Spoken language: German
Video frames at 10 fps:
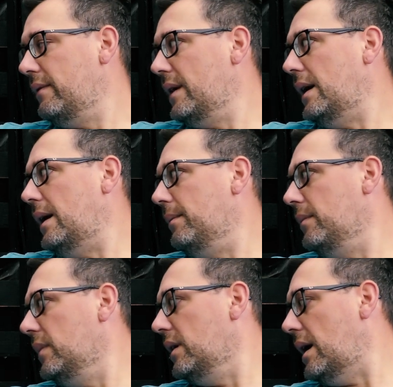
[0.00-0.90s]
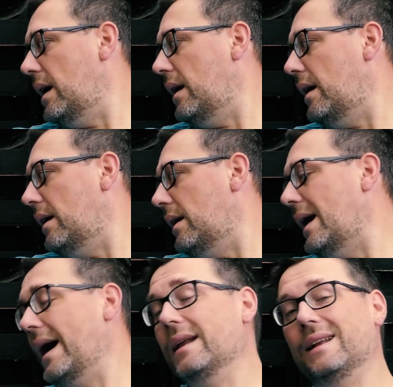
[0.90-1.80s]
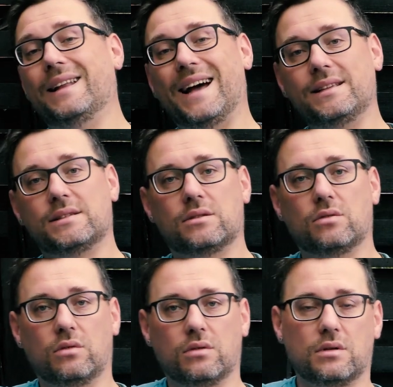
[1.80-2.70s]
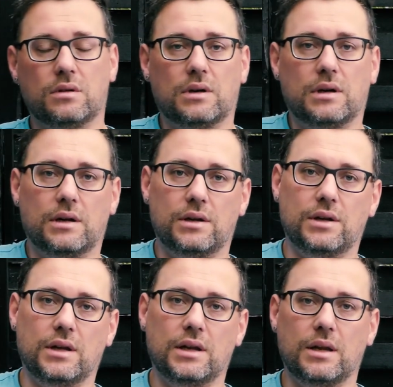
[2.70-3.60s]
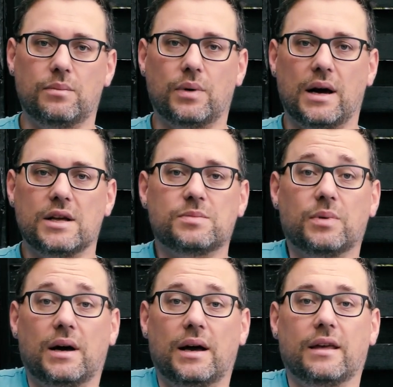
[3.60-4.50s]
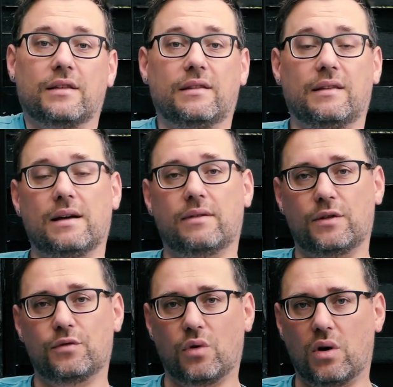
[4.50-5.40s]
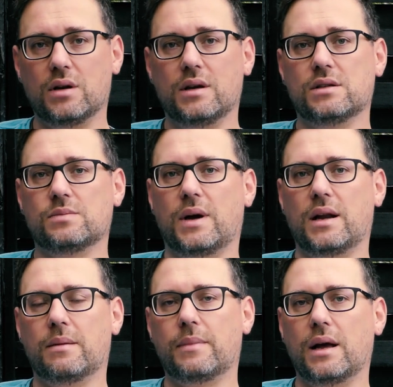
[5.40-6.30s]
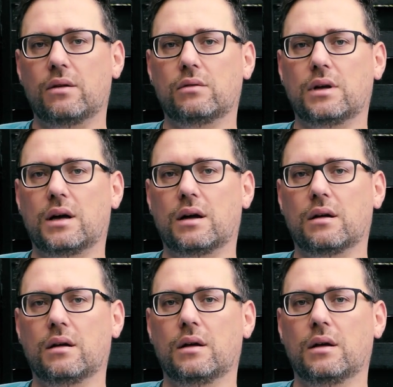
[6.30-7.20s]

Wir haben eine Leistung, äh, die in dem Preisbereich sehr weit vorne ist, meiner Meinung nach.